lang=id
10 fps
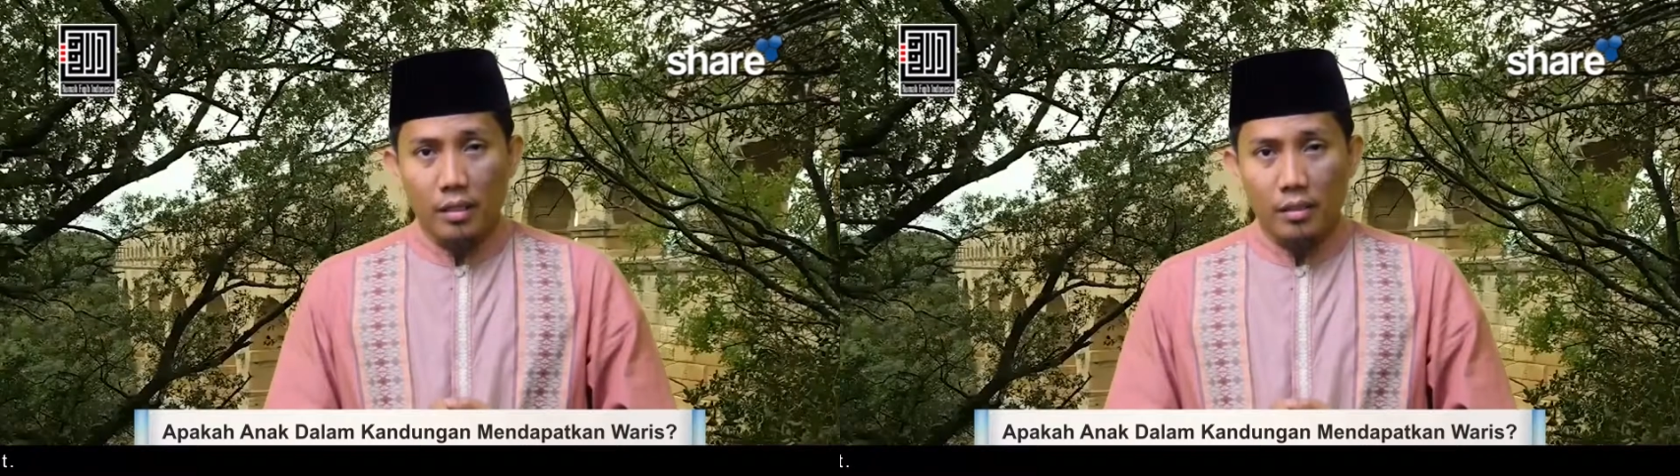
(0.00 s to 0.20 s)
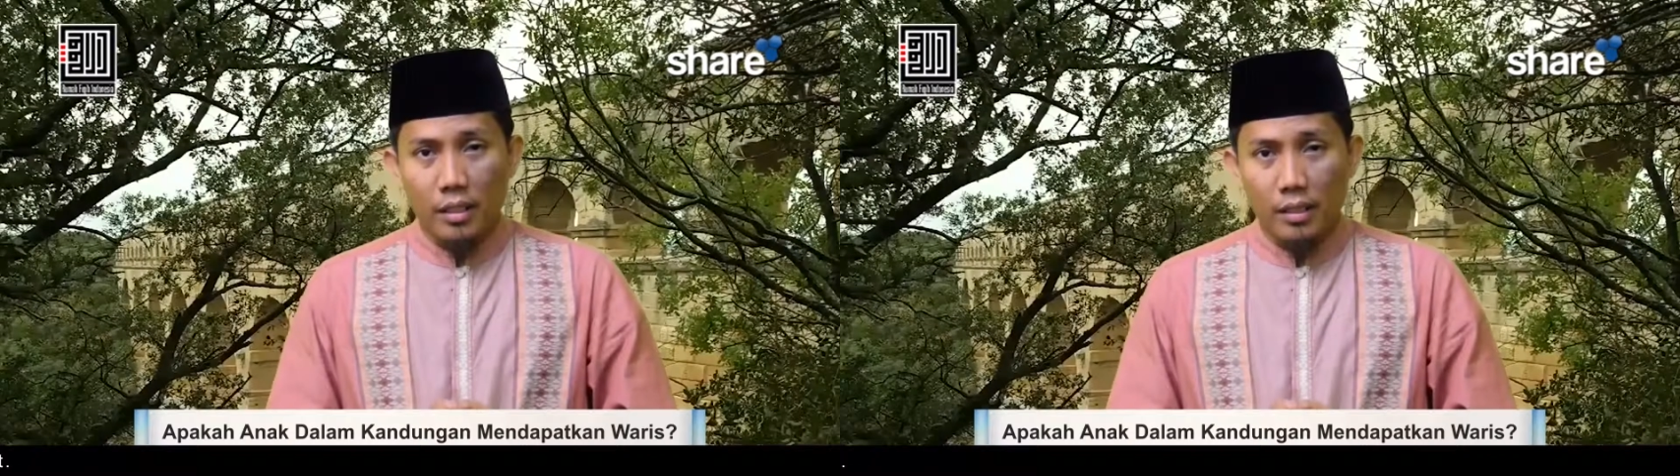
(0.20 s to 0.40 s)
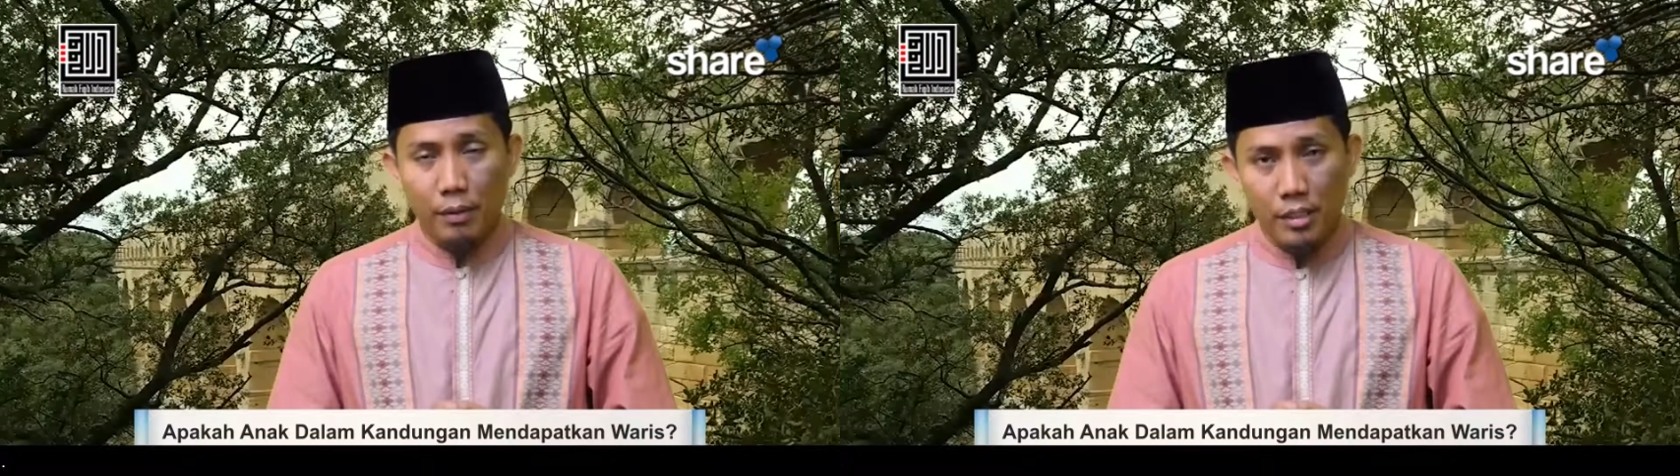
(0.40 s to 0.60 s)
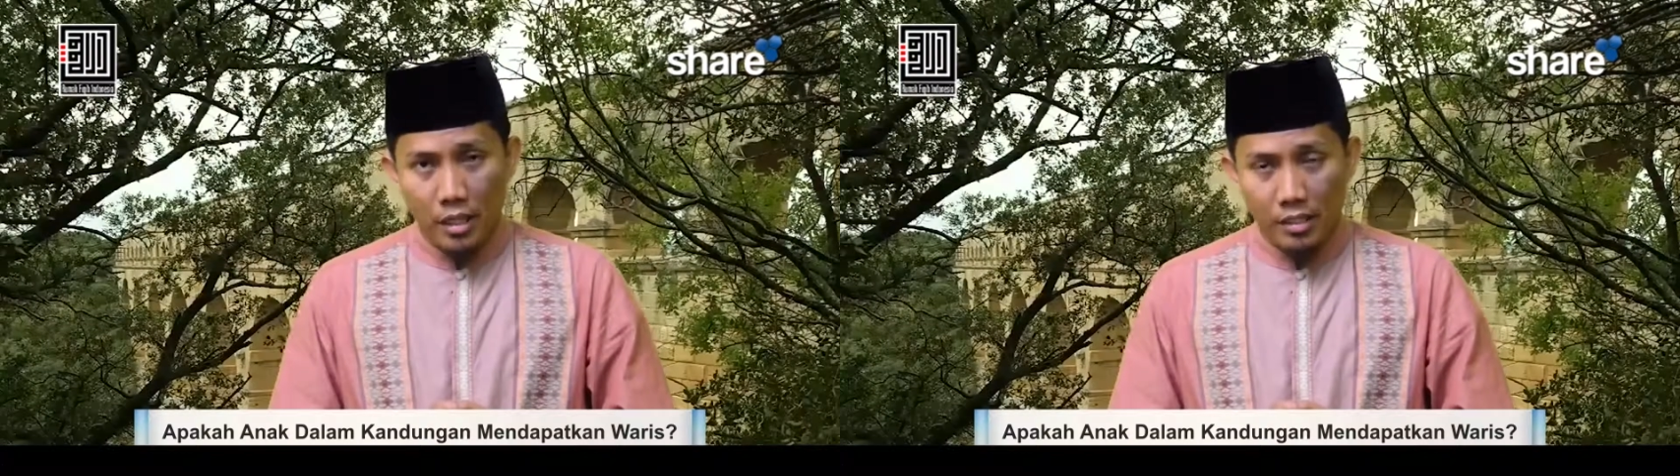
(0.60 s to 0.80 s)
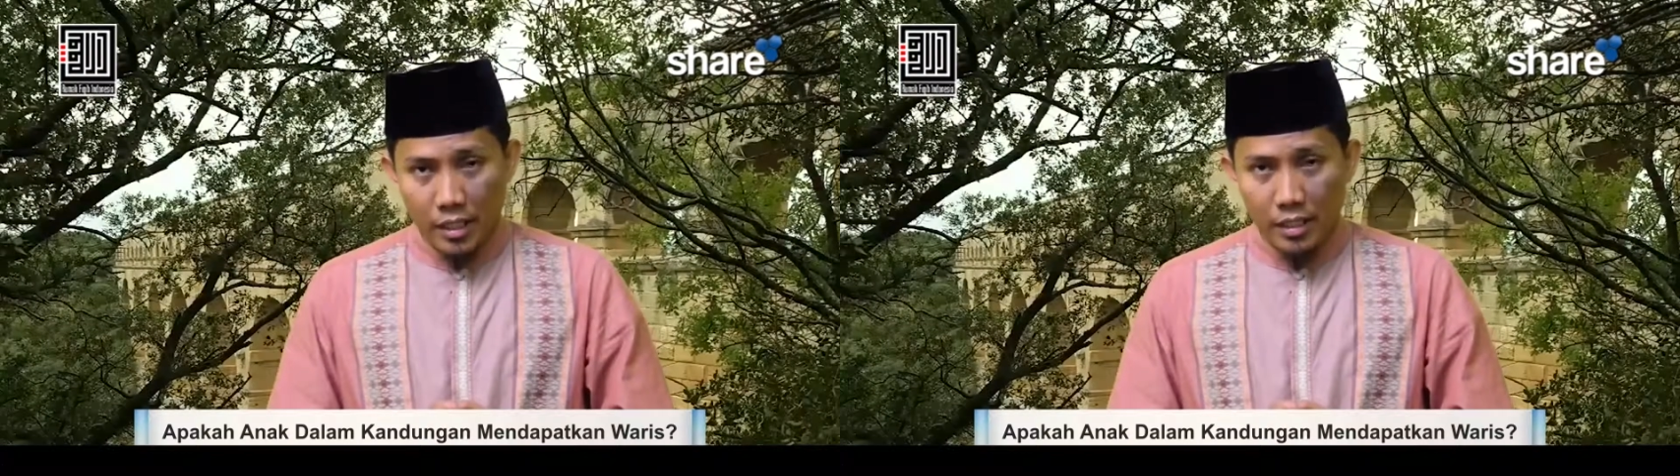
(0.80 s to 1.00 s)
Jadi
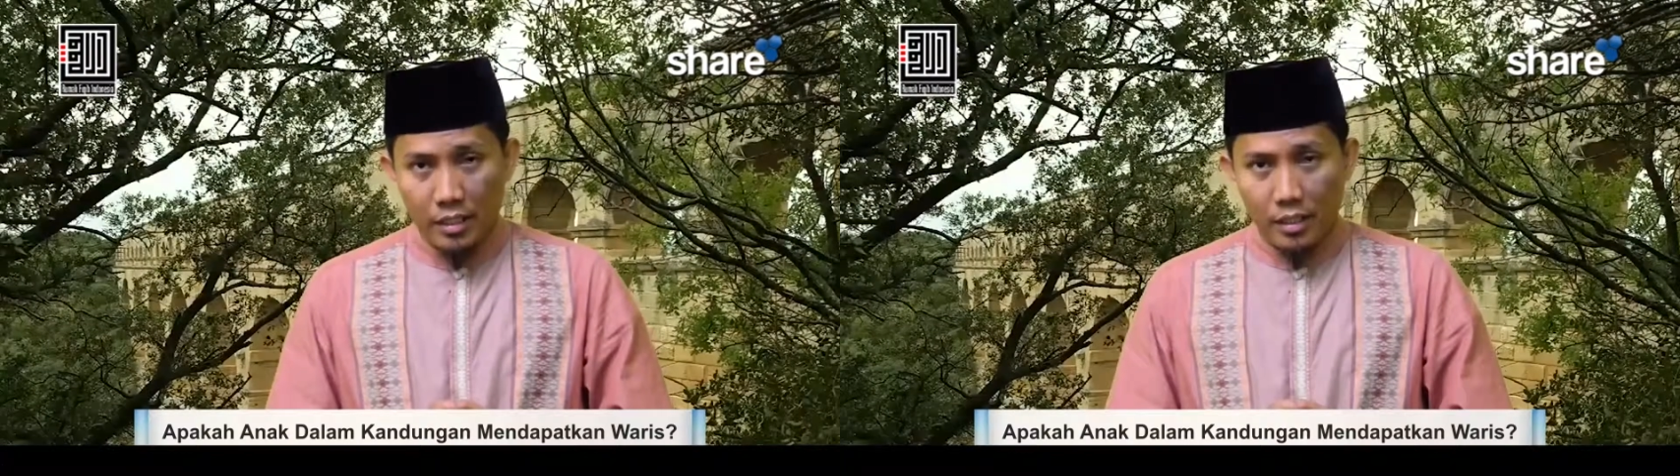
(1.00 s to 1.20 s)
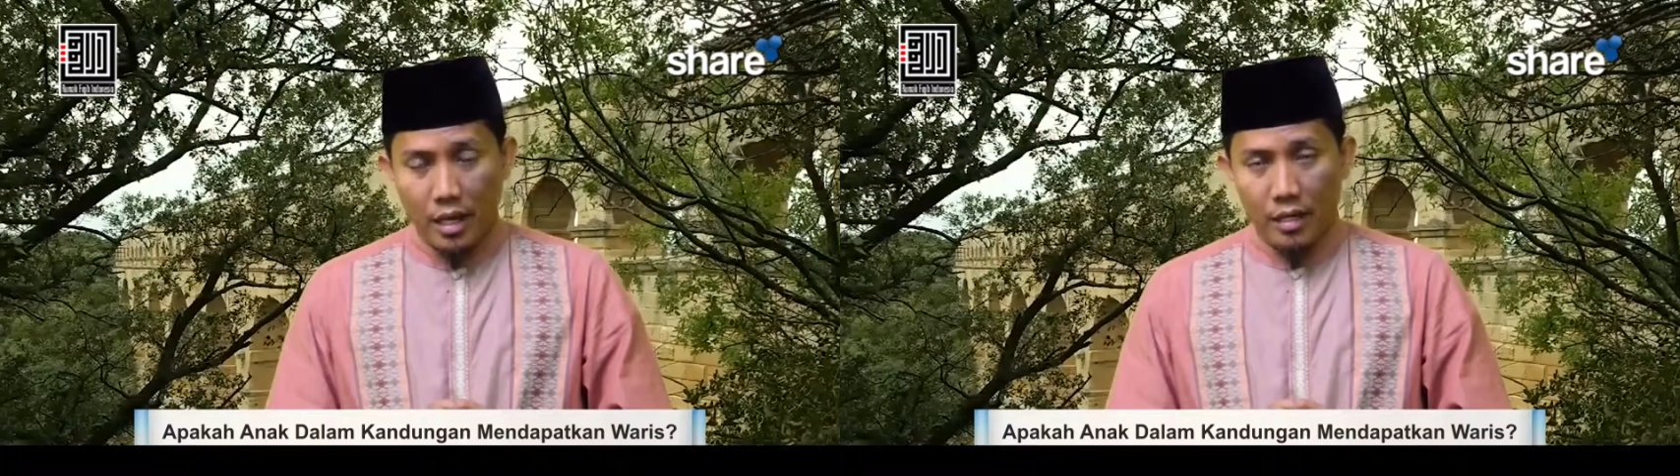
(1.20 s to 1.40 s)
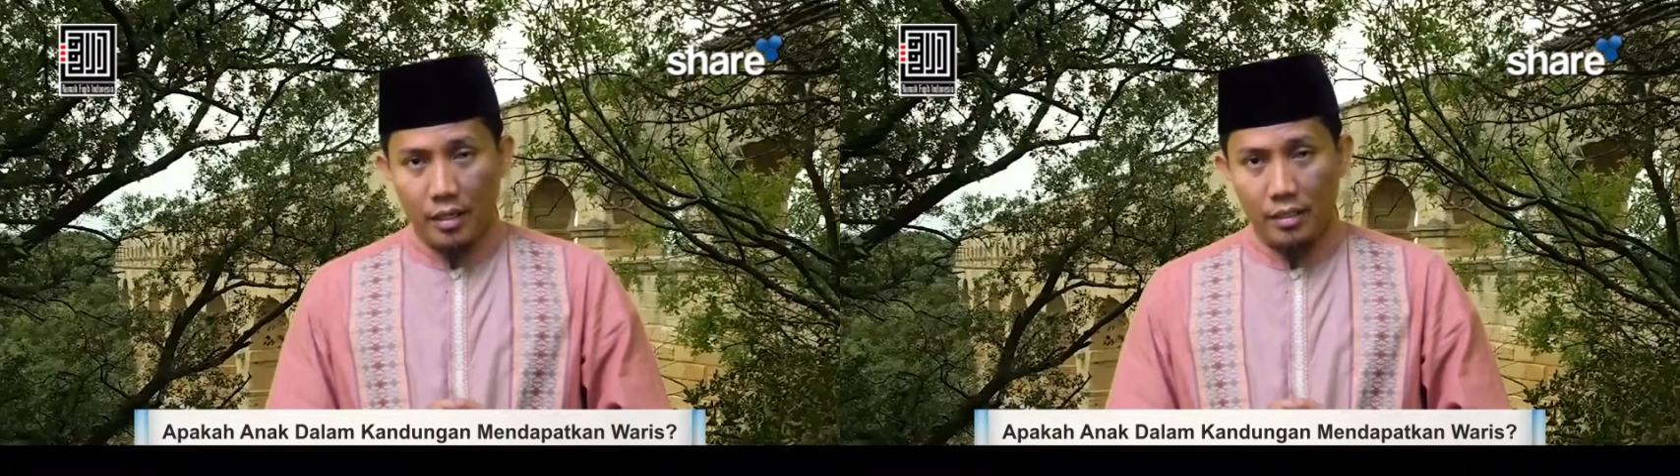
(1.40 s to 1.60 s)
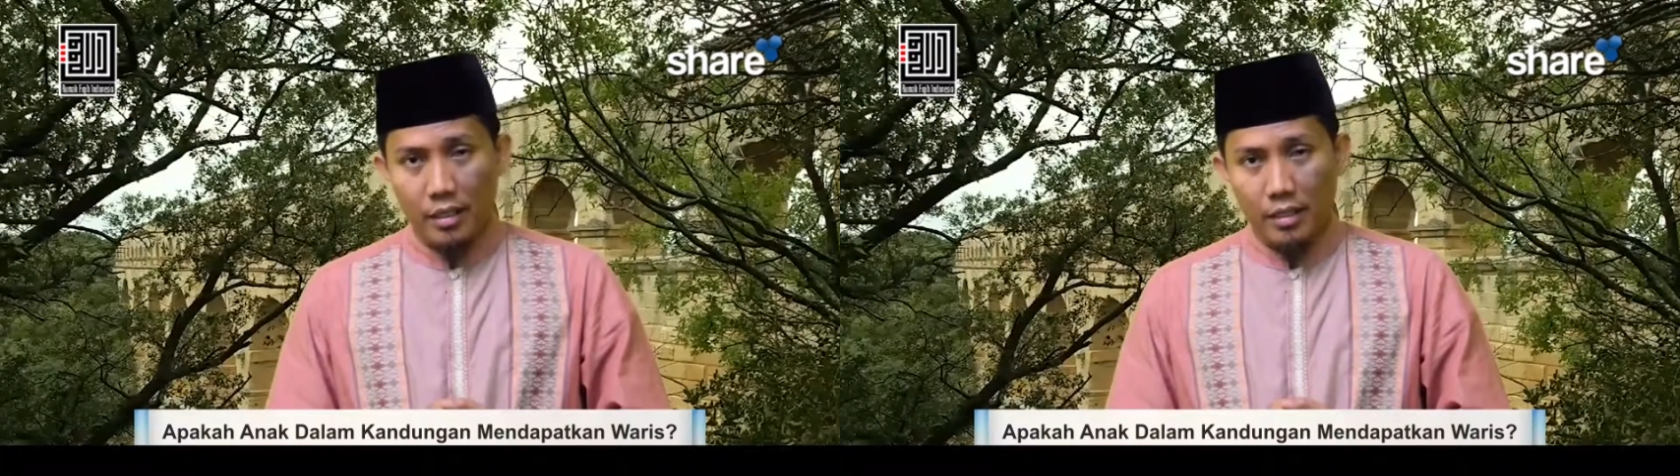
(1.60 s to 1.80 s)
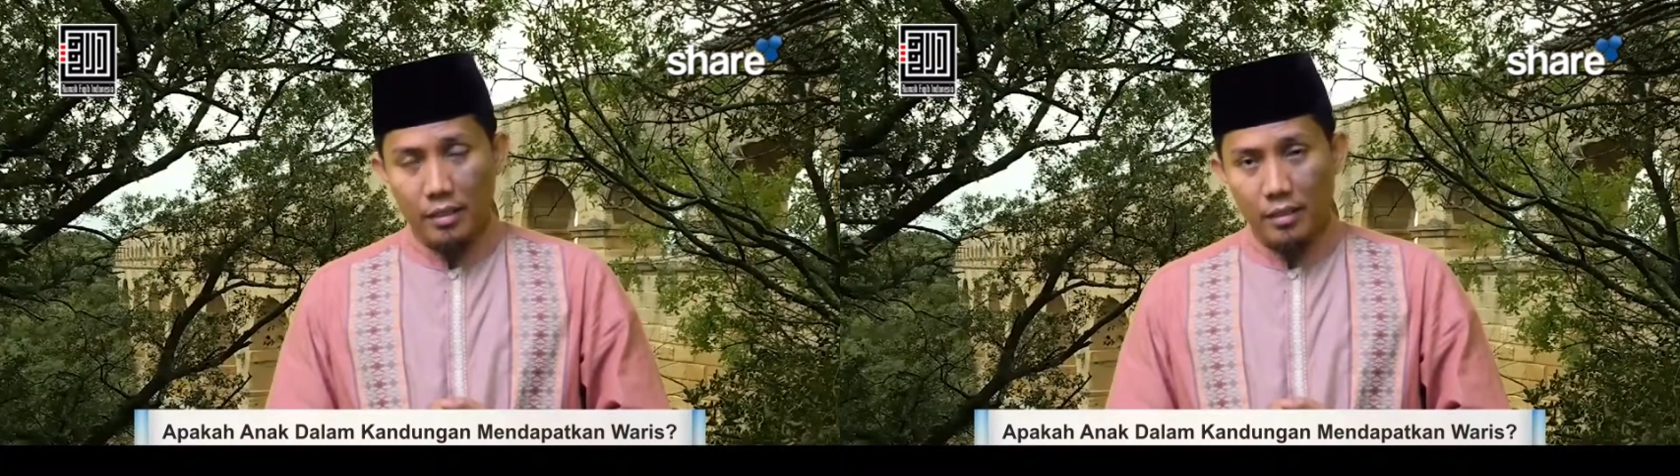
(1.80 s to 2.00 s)
bisa jadi anak
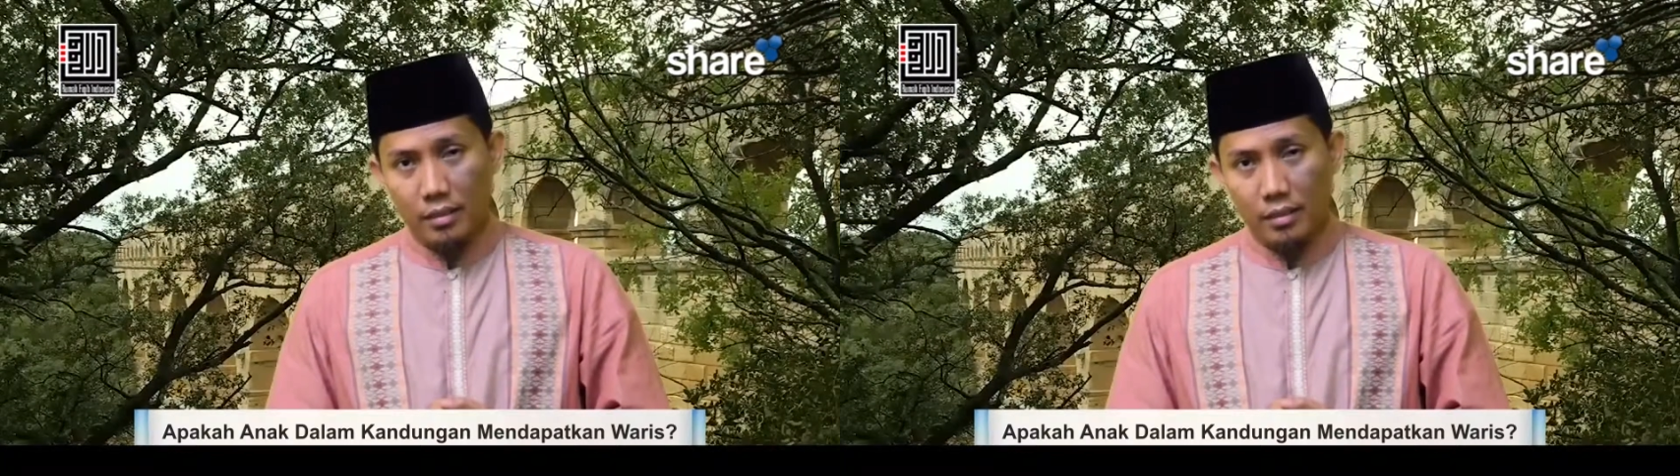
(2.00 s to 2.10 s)
yang